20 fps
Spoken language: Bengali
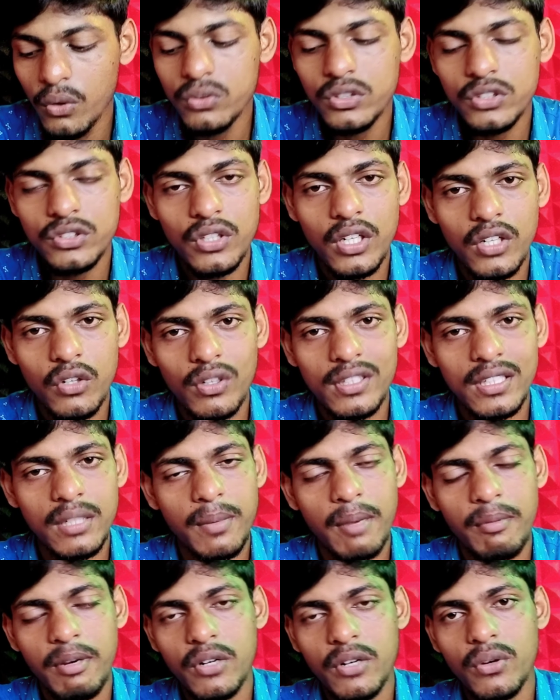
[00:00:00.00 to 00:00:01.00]
অন্যজনের
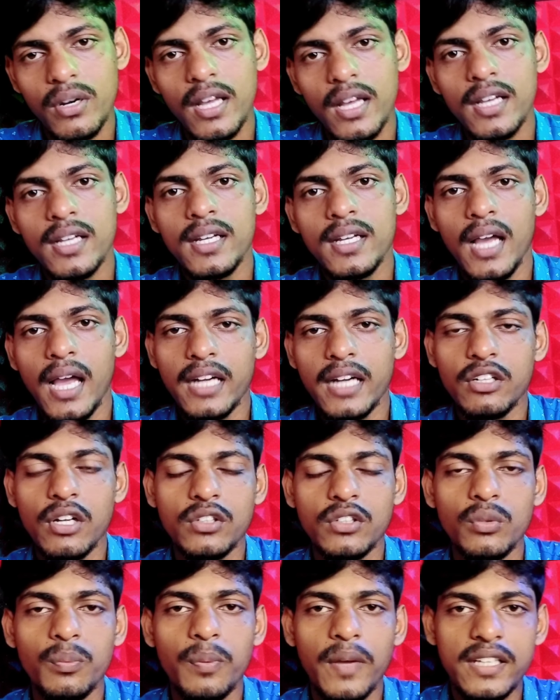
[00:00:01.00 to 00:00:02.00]
কন্টেন্ট ব্যবহার করে
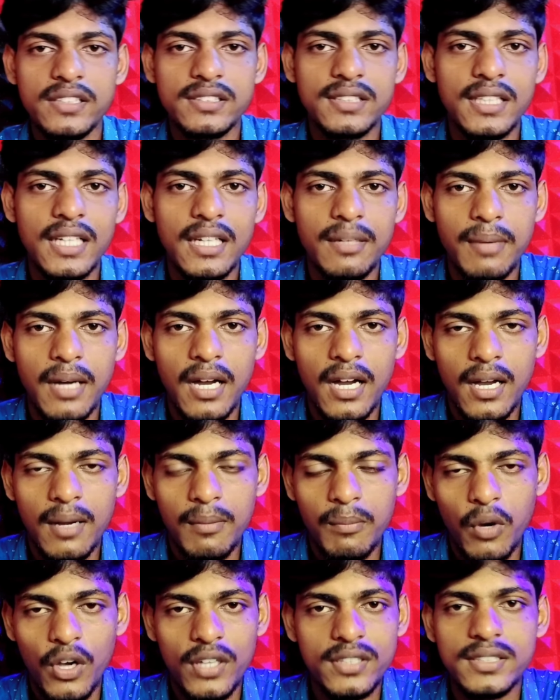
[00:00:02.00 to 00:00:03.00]
একটা একটু ফেস দিলে বা
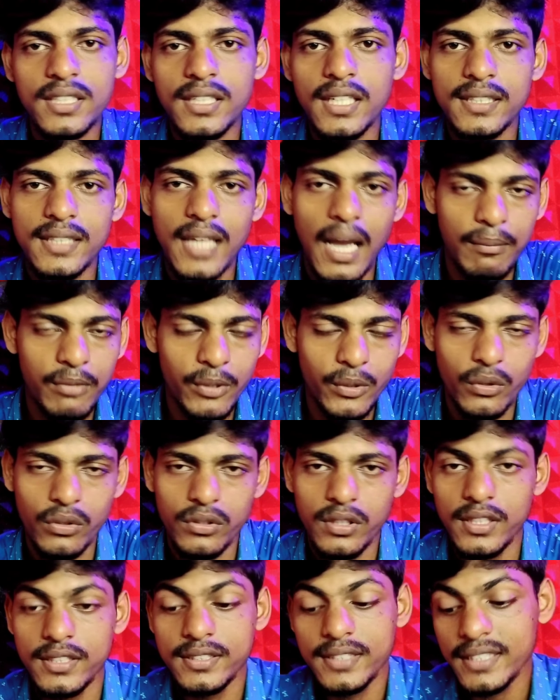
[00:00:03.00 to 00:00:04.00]
ভয়েস দিলে দিয়ে আপলোড
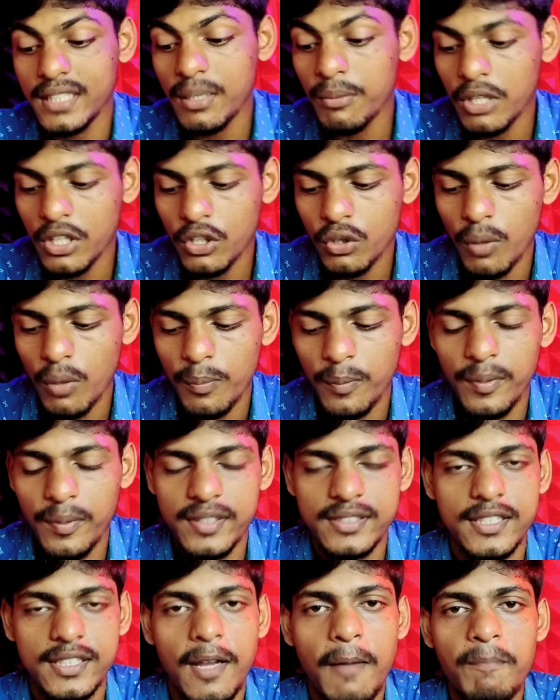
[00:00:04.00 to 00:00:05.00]
করে দিলে সেটা বলে কপি
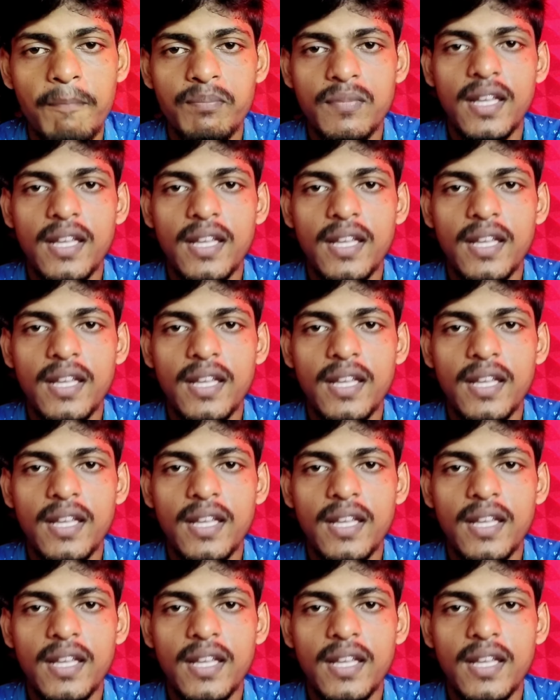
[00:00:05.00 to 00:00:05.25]
পেস্ট